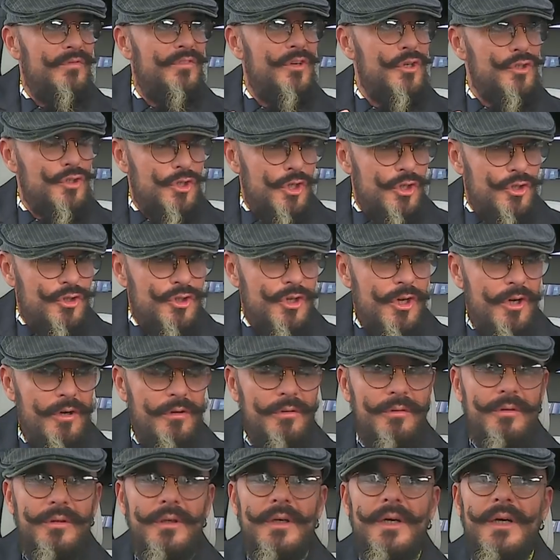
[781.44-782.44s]

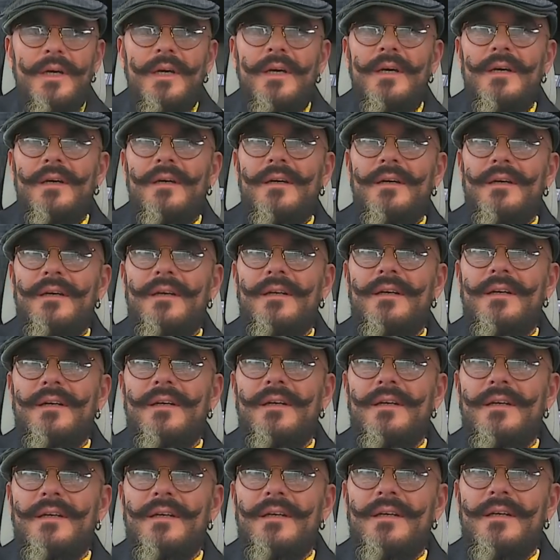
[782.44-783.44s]
wieżyczką
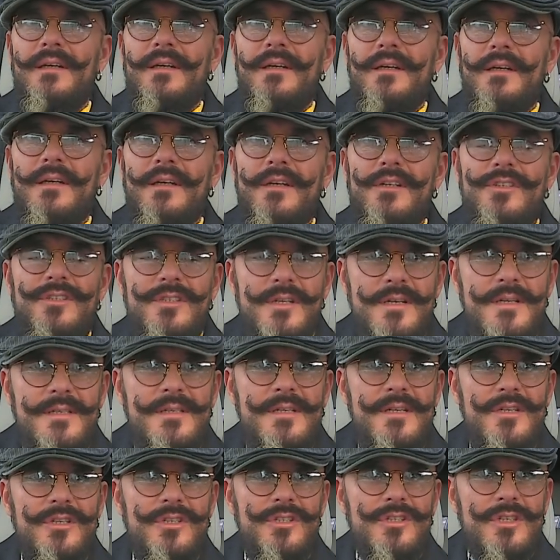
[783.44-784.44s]
E, gdzie,
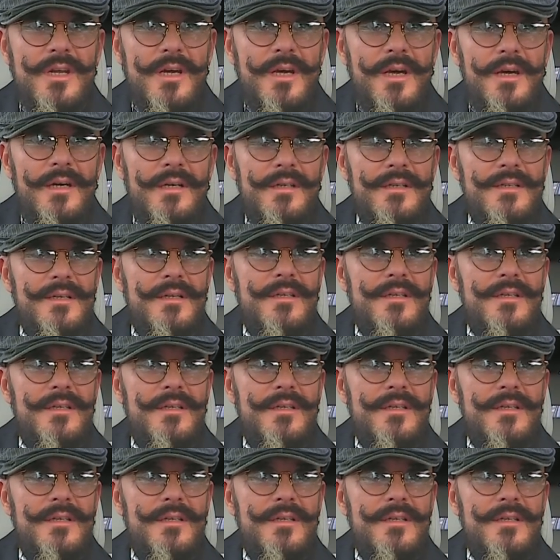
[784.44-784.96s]
zjeżdża,